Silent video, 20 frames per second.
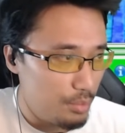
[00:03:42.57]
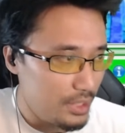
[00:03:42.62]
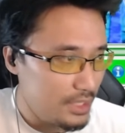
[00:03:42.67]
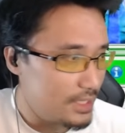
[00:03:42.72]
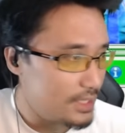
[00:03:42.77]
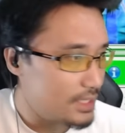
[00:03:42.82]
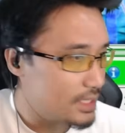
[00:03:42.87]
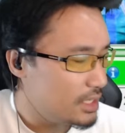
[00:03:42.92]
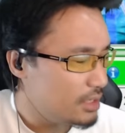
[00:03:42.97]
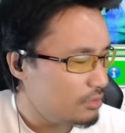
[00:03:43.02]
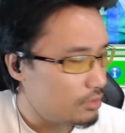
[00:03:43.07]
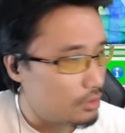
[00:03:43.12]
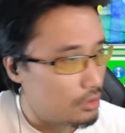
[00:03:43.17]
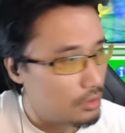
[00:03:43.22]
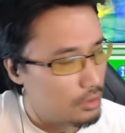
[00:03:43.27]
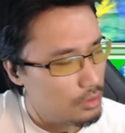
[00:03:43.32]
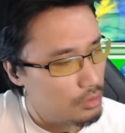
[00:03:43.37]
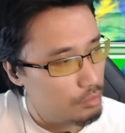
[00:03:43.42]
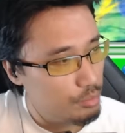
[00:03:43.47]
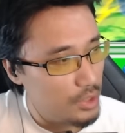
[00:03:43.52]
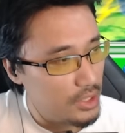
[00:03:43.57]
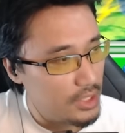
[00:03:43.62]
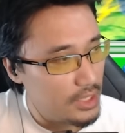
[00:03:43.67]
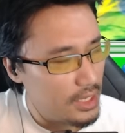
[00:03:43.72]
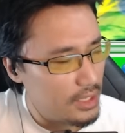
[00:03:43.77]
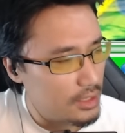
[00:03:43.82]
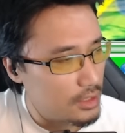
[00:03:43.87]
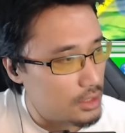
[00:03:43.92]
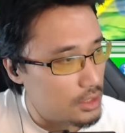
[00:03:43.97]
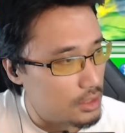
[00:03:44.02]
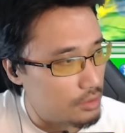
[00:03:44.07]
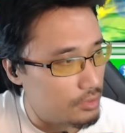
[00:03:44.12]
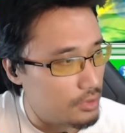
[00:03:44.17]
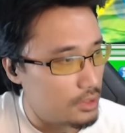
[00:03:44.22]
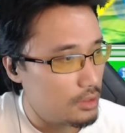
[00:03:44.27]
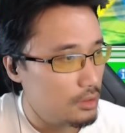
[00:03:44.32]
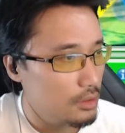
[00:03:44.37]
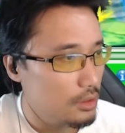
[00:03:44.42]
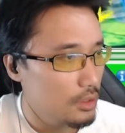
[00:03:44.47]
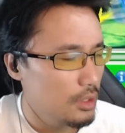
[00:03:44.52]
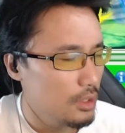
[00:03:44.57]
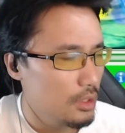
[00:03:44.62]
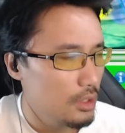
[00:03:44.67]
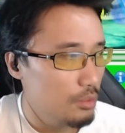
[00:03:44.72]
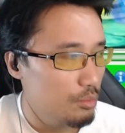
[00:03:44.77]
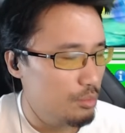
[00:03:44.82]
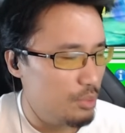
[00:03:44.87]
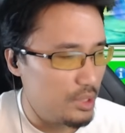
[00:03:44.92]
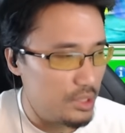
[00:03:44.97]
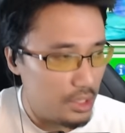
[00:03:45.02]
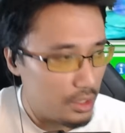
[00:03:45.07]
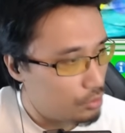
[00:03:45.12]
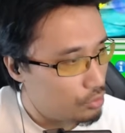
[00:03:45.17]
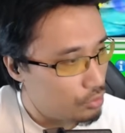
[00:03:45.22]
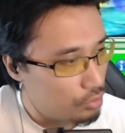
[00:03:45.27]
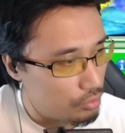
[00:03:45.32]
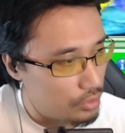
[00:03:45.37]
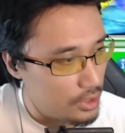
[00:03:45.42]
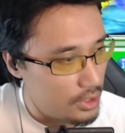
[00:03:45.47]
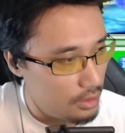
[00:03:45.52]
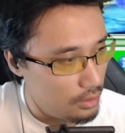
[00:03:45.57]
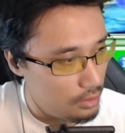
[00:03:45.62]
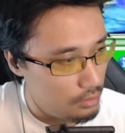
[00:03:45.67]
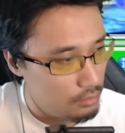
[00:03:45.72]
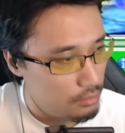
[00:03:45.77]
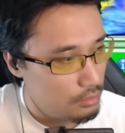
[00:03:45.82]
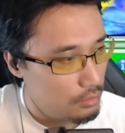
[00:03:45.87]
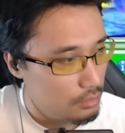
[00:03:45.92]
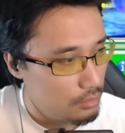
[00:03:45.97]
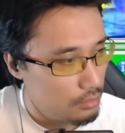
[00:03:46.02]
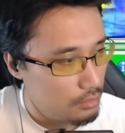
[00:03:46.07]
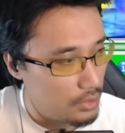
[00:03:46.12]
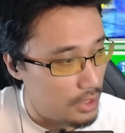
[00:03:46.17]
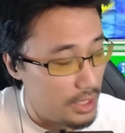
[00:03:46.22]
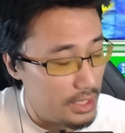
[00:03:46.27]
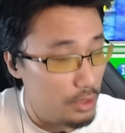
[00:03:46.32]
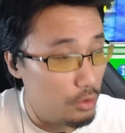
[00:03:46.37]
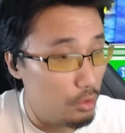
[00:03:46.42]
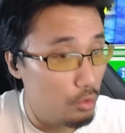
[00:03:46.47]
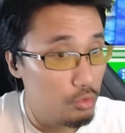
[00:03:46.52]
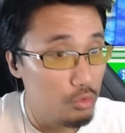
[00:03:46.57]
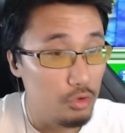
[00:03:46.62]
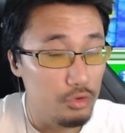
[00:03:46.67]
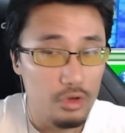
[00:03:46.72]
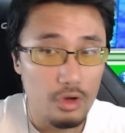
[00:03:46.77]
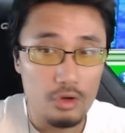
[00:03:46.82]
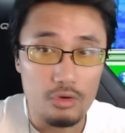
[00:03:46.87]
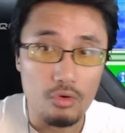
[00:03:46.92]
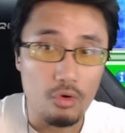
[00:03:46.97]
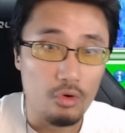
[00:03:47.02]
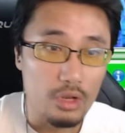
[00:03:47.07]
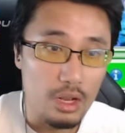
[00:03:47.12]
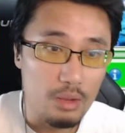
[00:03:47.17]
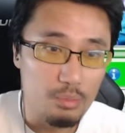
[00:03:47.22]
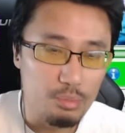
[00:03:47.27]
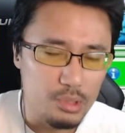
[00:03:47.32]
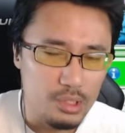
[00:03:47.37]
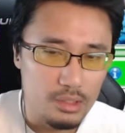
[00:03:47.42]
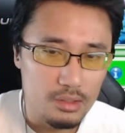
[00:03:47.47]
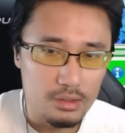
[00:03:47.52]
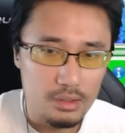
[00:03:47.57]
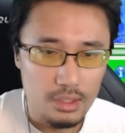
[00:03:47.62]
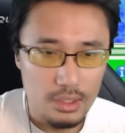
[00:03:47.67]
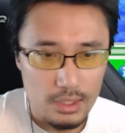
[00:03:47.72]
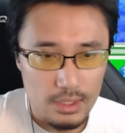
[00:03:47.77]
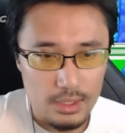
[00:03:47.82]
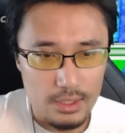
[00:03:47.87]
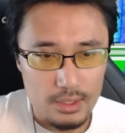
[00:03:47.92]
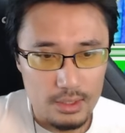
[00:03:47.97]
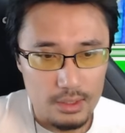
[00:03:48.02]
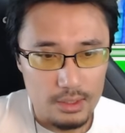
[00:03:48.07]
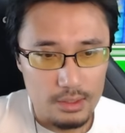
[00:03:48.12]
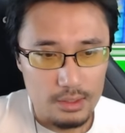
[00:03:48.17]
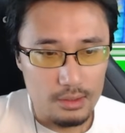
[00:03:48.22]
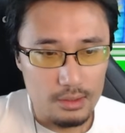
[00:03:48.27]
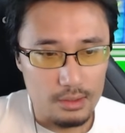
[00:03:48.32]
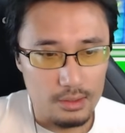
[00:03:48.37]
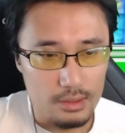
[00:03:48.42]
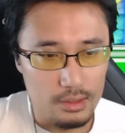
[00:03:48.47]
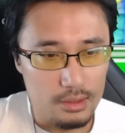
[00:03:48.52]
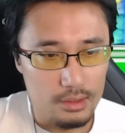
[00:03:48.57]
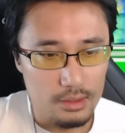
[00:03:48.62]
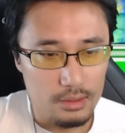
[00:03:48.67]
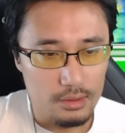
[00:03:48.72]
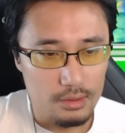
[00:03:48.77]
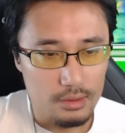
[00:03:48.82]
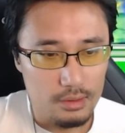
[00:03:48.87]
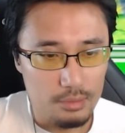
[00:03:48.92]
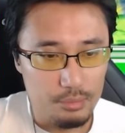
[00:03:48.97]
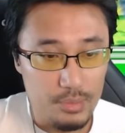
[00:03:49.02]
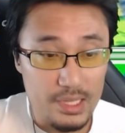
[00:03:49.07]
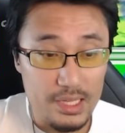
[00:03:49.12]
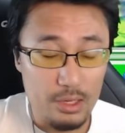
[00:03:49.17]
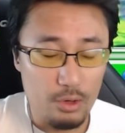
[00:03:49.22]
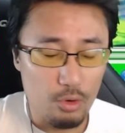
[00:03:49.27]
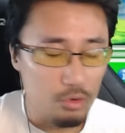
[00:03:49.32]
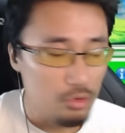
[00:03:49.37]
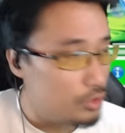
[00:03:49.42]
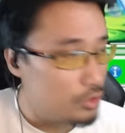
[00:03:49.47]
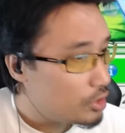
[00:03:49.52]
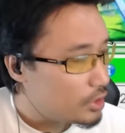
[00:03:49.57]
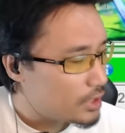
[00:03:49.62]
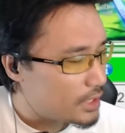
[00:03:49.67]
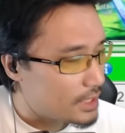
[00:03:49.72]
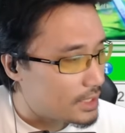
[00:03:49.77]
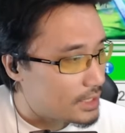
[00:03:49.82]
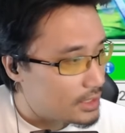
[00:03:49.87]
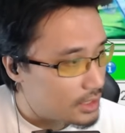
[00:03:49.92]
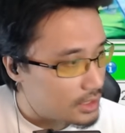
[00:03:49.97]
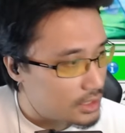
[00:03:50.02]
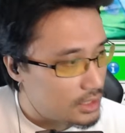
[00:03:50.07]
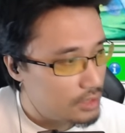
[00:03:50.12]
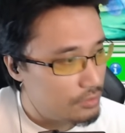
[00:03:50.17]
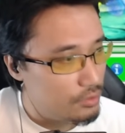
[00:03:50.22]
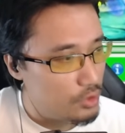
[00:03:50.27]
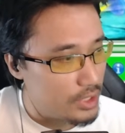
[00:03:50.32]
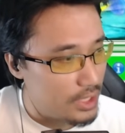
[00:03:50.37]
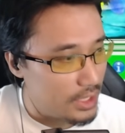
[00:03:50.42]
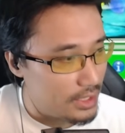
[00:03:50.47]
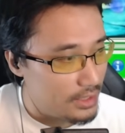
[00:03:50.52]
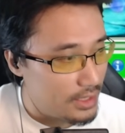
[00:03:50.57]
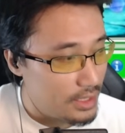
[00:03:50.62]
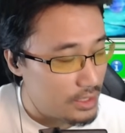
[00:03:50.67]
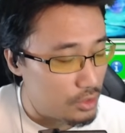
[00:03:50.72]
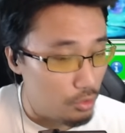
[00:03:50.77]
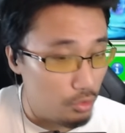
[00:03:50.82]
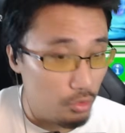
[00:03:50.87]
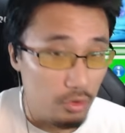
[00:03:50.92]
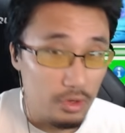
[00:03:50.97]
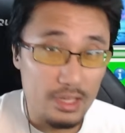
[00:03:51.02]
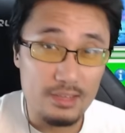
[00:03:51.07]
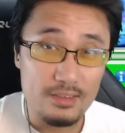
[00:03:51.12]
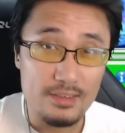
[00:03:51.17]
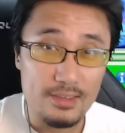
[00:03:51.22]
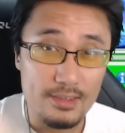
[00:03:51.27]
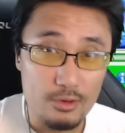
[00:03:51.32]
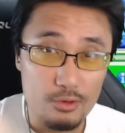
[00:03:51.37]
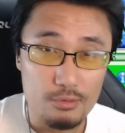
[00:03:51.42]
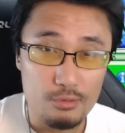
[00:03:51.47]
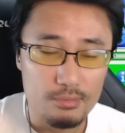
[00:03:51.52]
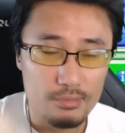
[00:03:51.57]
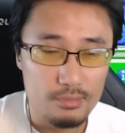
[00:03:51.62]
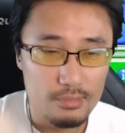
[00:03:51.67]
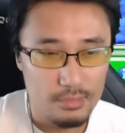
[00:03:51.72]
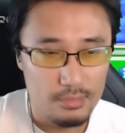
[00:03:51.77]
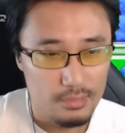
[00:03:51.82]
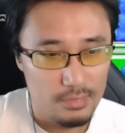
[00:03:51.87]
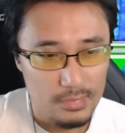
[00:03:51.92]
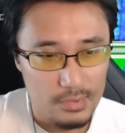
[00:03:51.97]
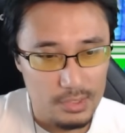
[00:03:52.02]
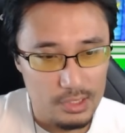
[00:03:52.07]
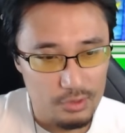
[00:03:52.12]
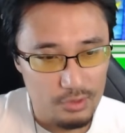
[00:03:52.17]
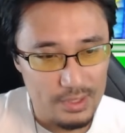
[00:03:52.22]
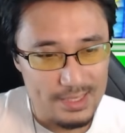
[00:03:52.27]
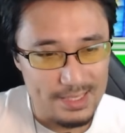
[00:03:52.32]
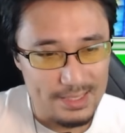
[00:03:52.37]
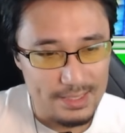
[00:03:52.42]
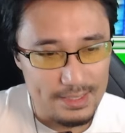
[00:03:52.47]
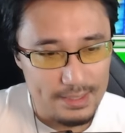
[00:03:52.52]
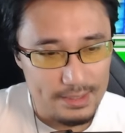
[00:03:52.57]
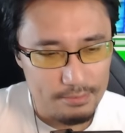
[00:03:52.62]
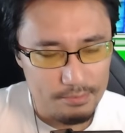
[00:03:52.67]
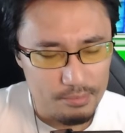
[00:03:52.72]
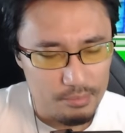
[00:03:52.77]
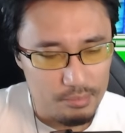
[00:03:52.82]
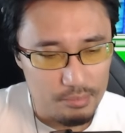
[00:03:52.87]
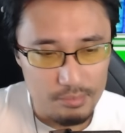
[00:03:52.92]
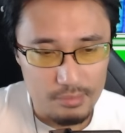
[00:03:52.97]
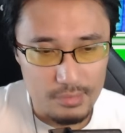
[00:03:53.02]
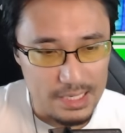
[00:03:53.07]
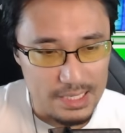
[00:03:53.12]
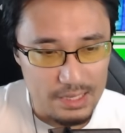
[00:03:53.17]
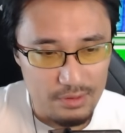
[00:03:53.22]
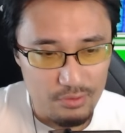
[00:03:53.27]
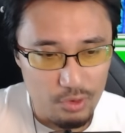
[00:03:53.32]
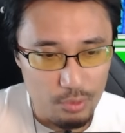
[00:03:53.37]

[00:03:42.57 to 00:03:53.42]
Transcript: pas d'esquive, pas de garde activée, pas de réduction de dégâts. Et des gros cogneurs, on en a plein. Euh, mais des gros conneurs qui désactivent le carnage, on en a zéro. Tu vois, les